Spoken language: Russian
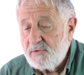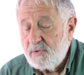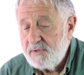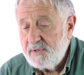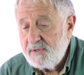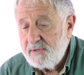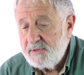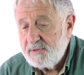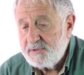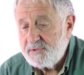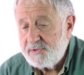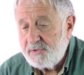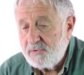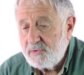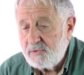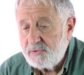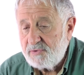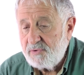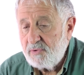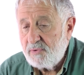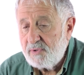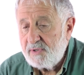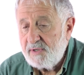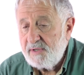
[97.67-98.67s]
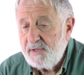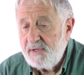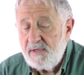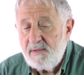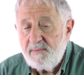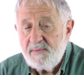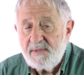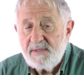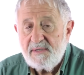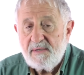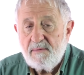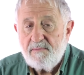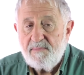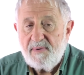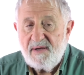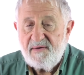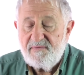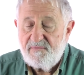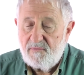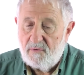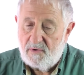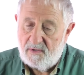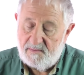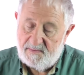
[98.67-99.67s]
э, структурой именно
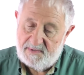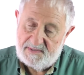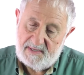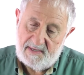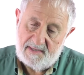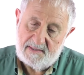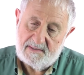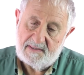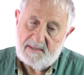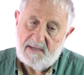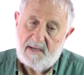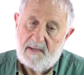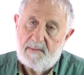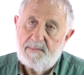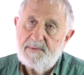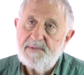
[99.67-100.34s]
Б-формы ДНК,